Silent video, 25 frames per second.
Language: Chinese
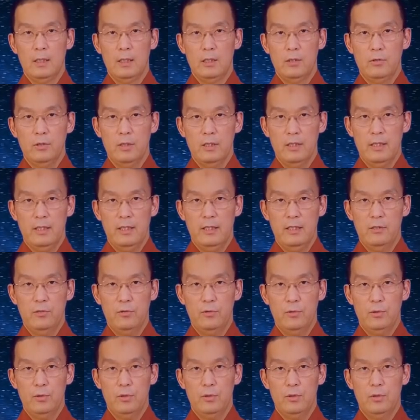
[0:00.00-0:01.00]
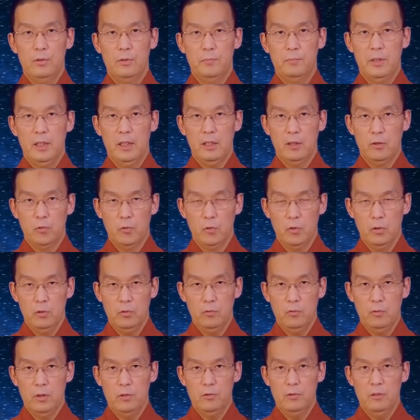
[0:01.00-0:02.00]
所以才会说，不要过
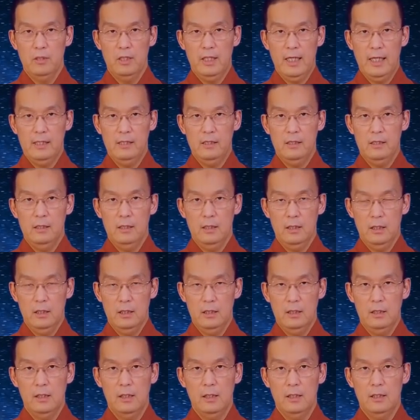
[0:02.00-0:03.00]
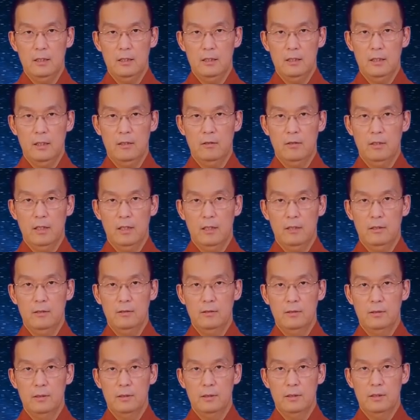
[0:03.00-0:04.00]
度的去担心疫情跟萧条。
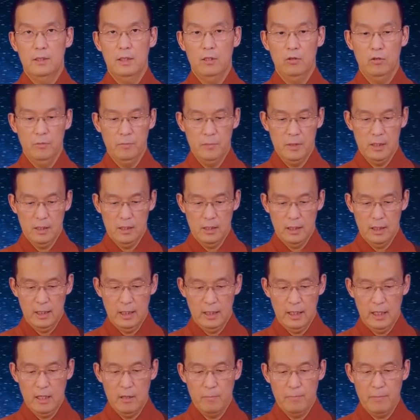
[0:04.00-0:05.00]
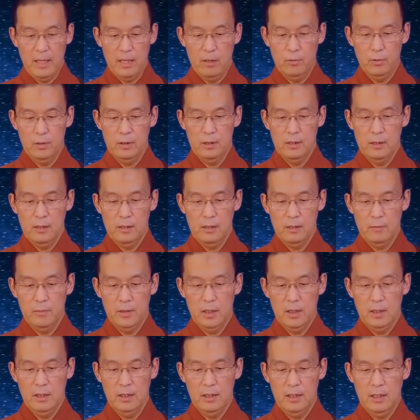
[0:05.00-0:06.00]
我们真正应该要把握的是什么
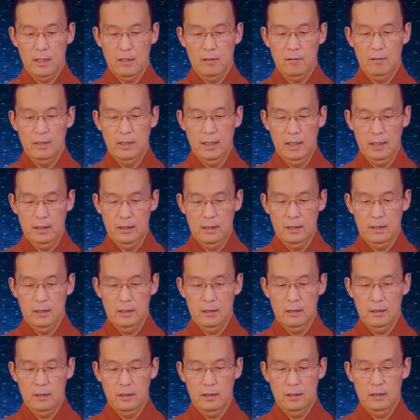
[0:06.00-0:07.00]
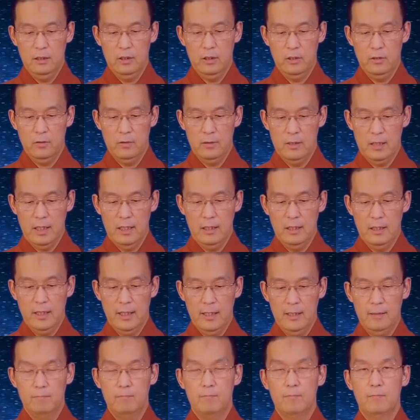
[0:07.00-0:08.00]
呢？要礼敬、希求、赞
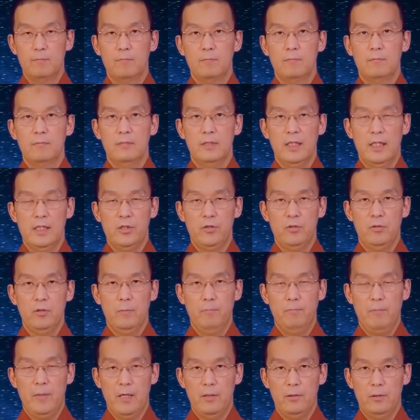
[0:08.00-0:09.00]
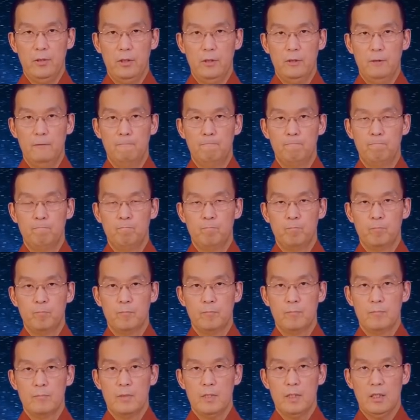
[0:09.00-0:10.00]
叹，乃至于保有
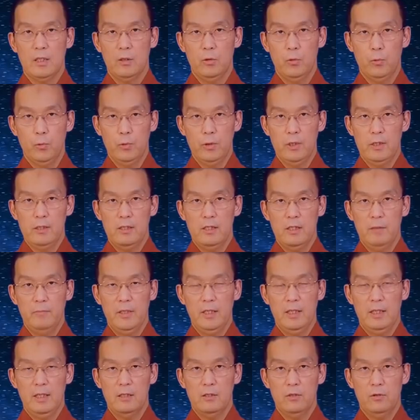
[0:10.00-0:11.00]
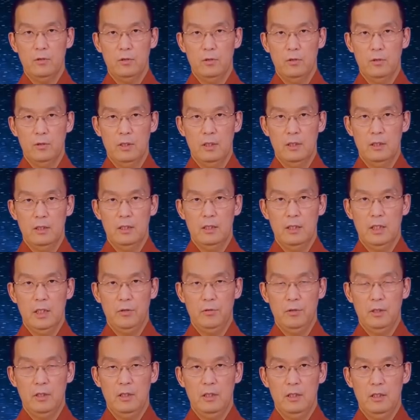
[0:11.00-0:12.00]
这个无限生命当中永恒的能
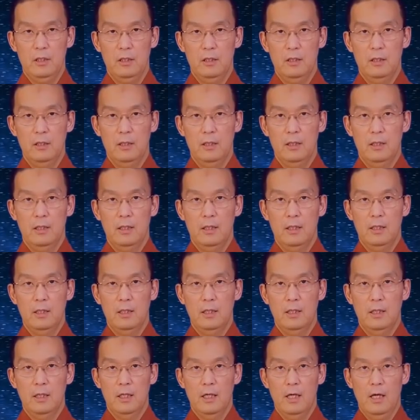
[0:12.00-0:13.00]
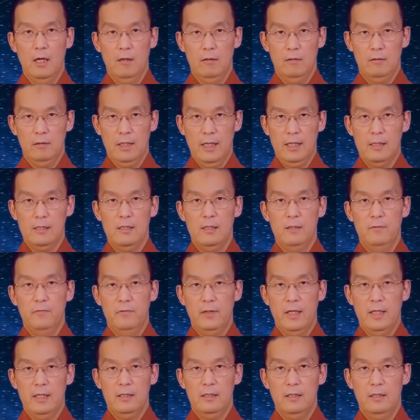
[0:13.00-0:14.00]
源体。好，大圣
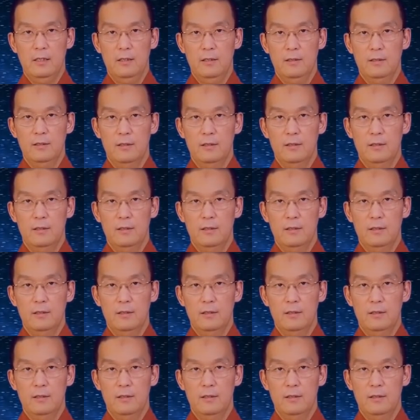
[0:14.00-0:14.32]
发心。